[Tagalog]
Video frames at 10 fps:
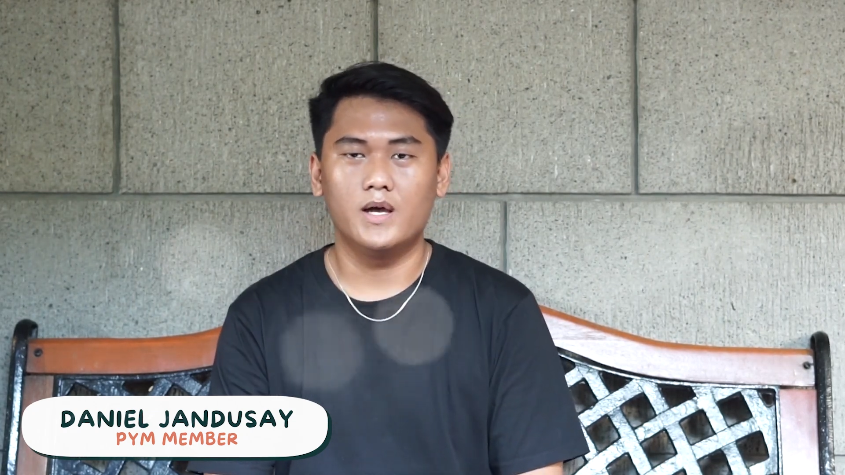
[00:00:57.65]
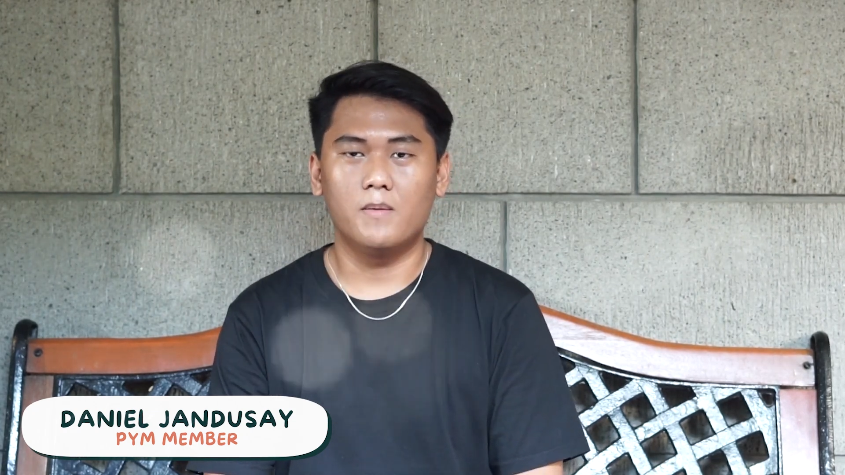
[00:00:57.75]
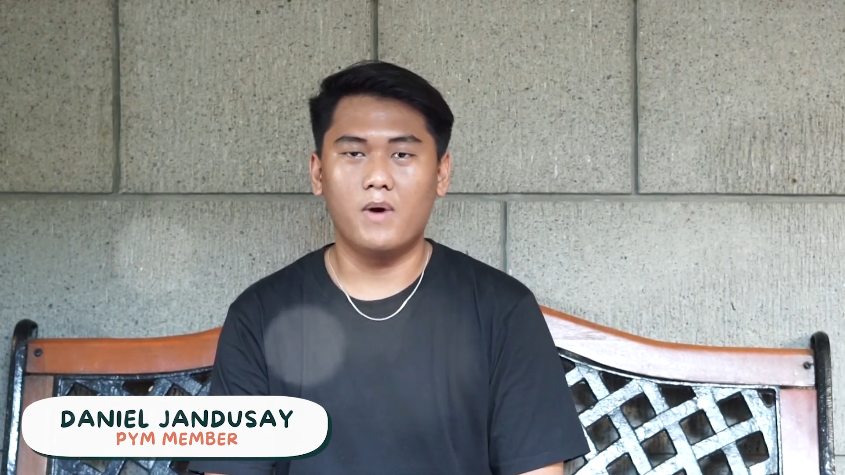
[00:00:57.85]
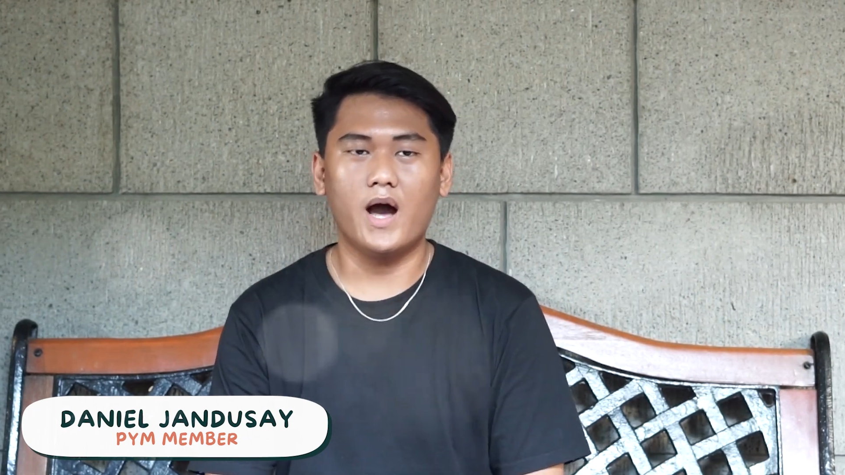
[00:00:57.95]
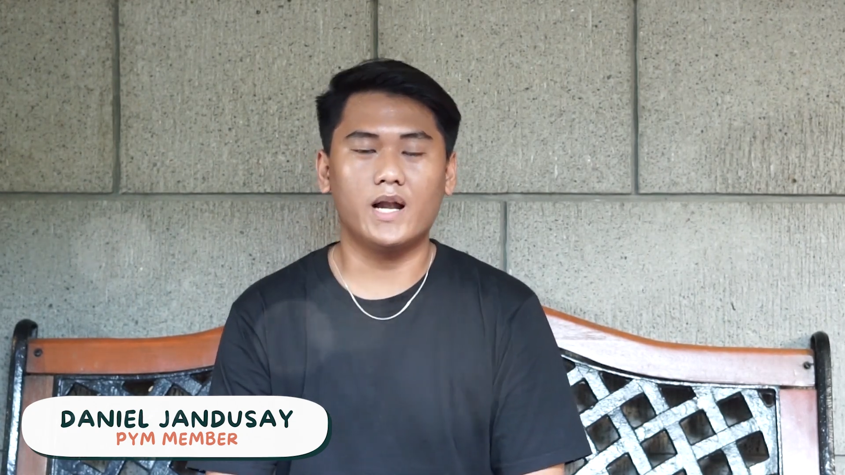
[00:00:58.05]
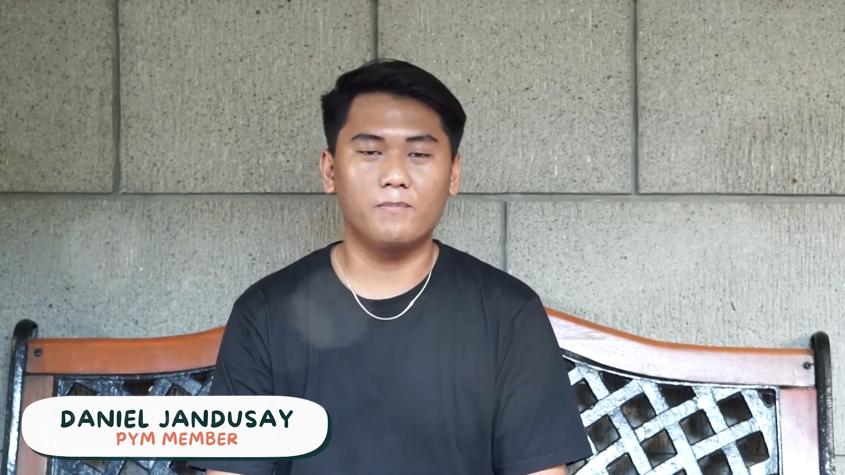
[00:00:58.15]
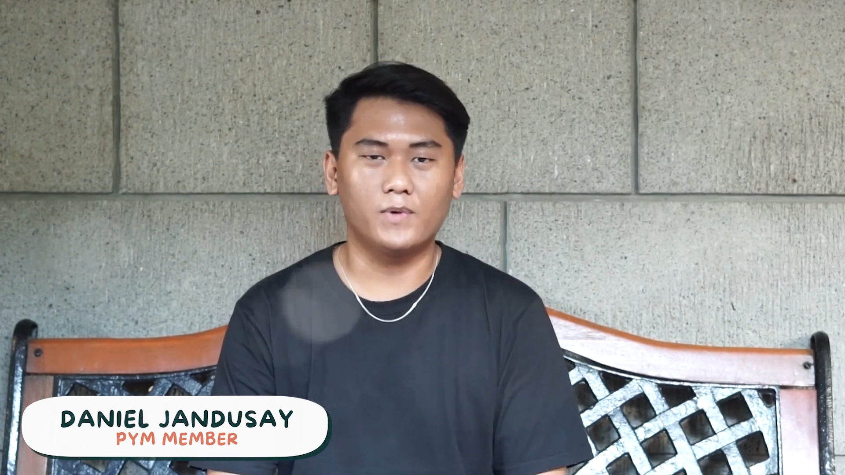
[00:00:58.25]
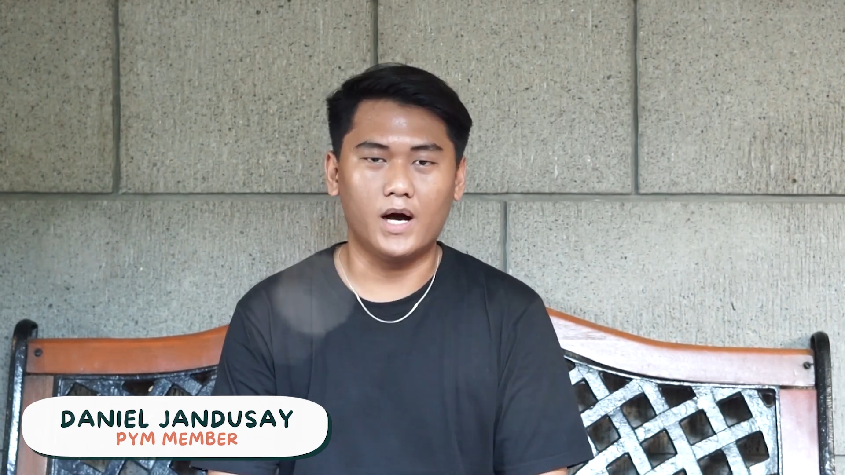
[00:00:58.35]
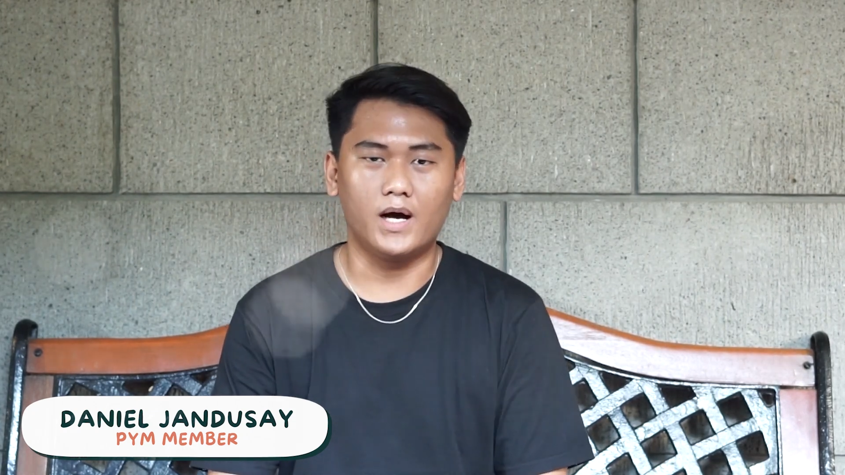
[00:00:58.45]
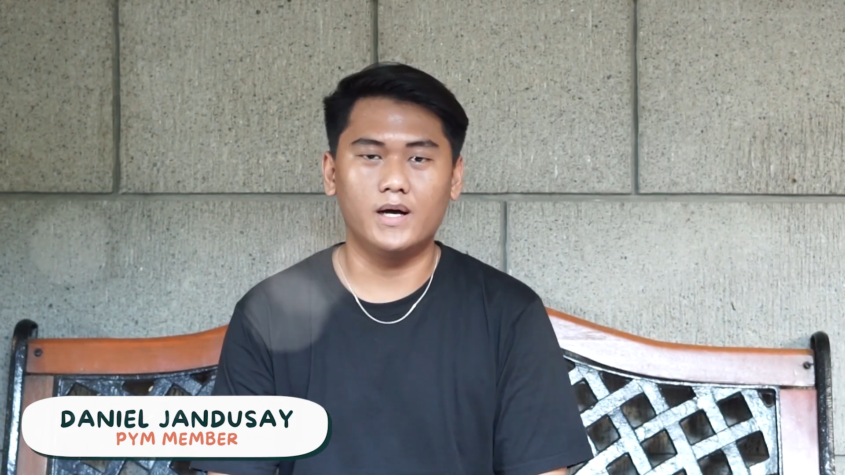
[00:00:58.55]
mangarap
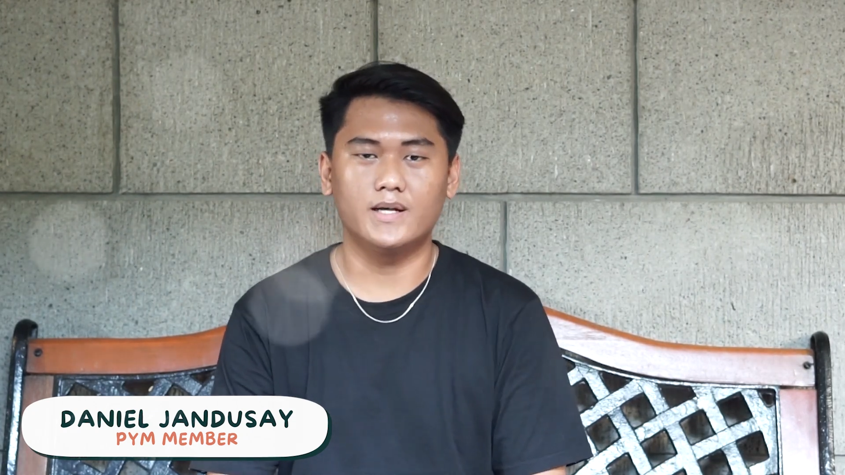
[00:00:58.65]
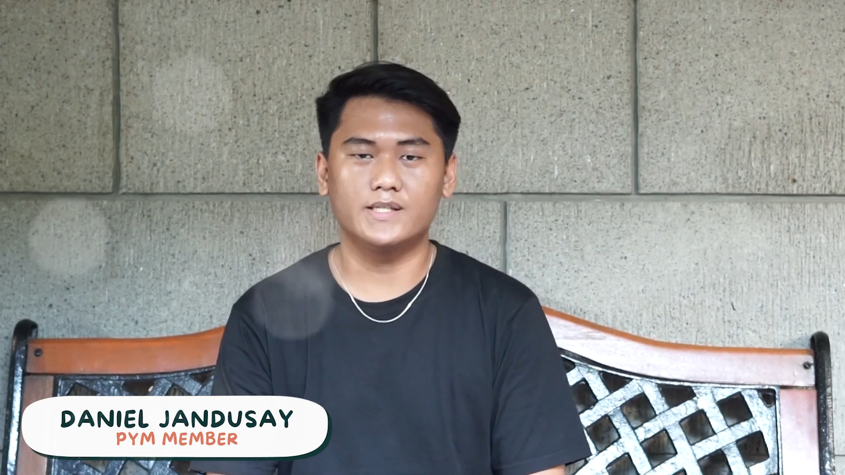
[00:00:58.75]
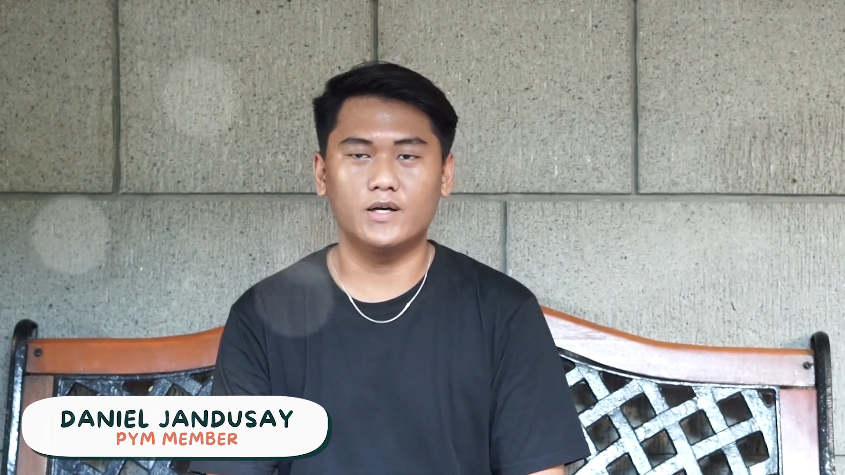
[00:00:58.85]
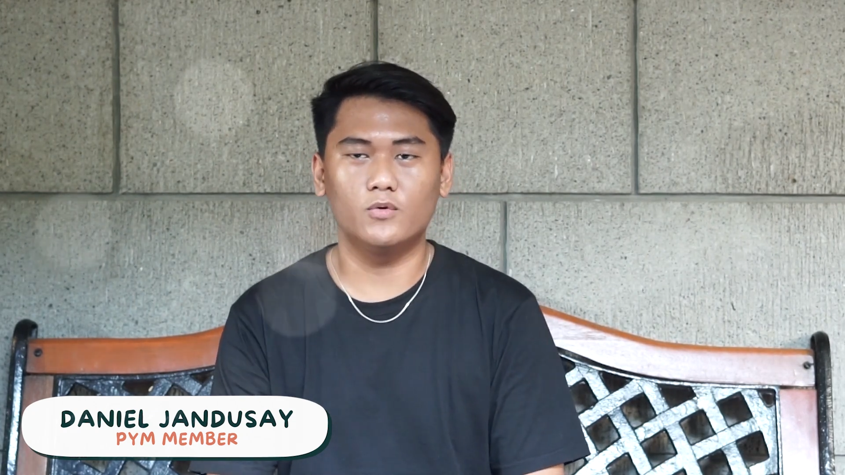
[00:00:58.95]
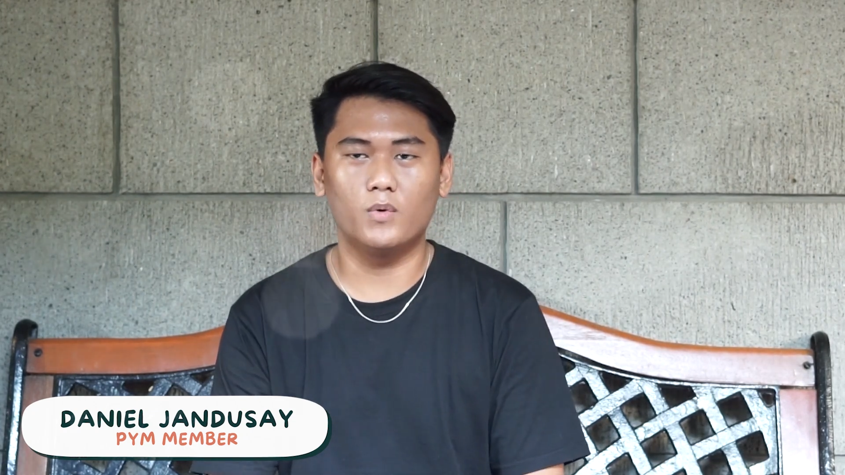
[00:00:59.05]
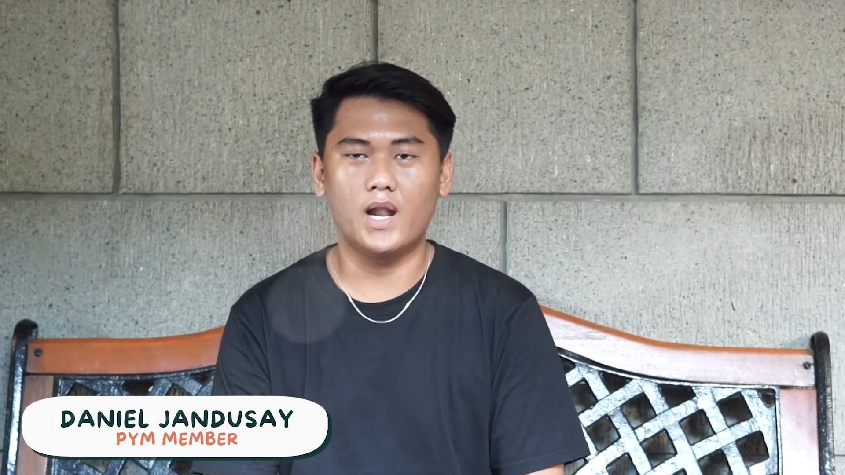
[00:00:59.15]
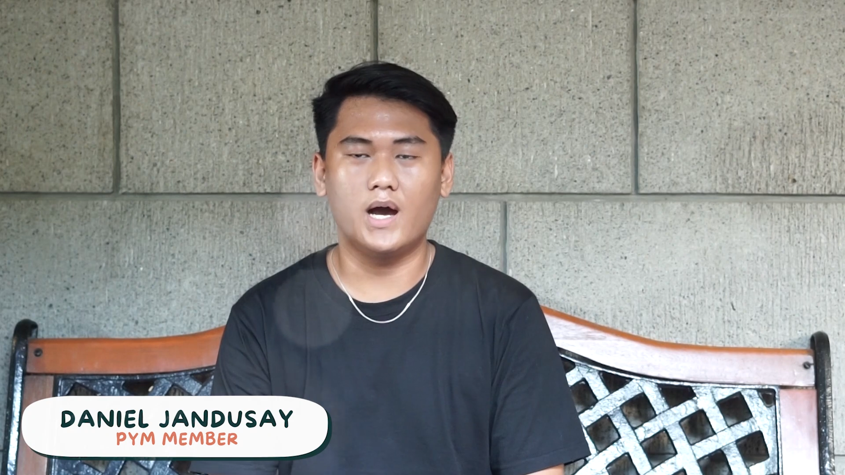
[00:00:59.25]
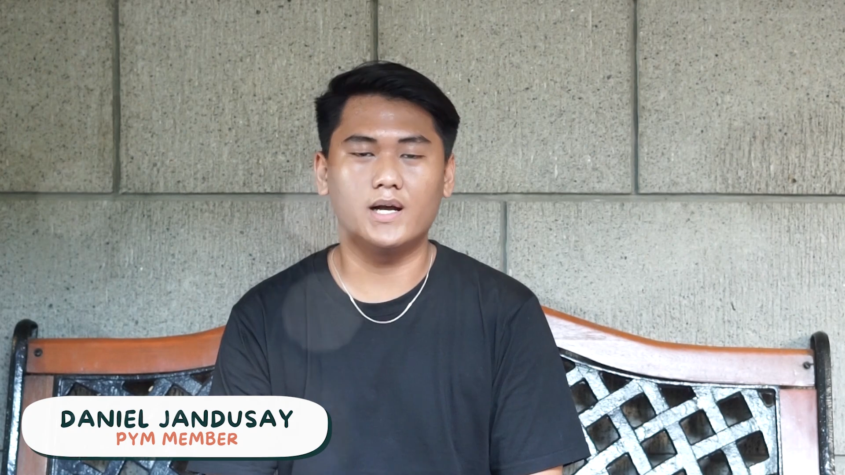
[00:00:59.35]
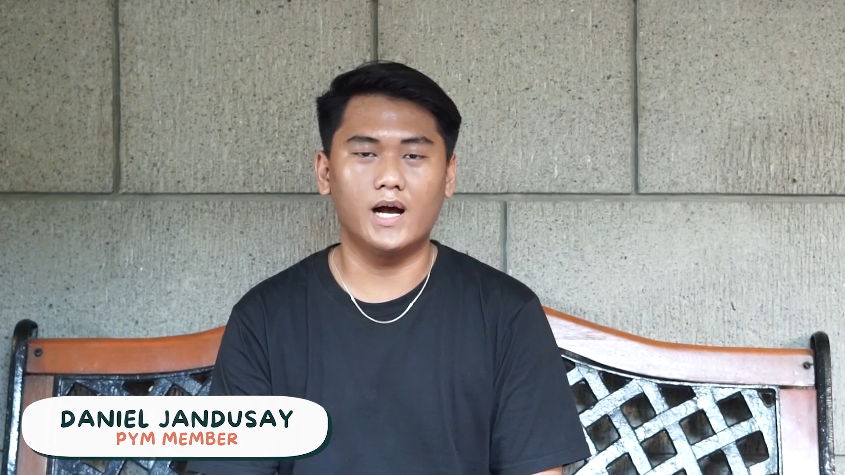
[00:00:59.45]
ka kasi kung wala kang